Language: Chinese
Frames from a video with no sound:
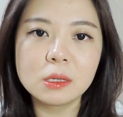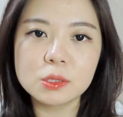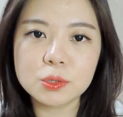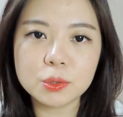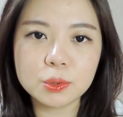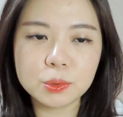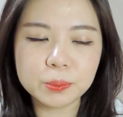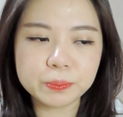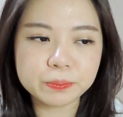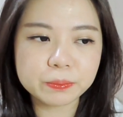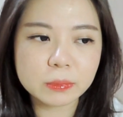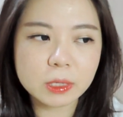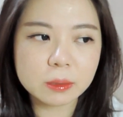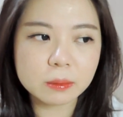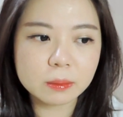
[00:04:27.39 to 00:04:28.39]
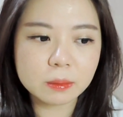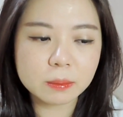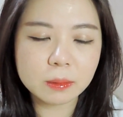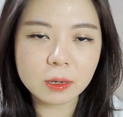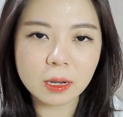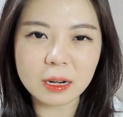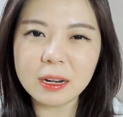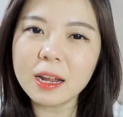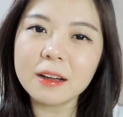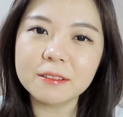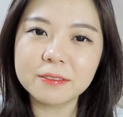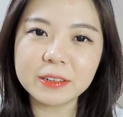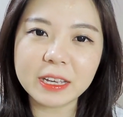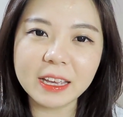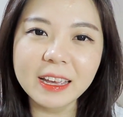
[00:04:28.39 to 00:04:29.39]
就。很浪
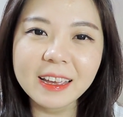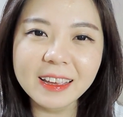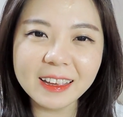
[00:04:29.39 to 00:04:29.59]
费，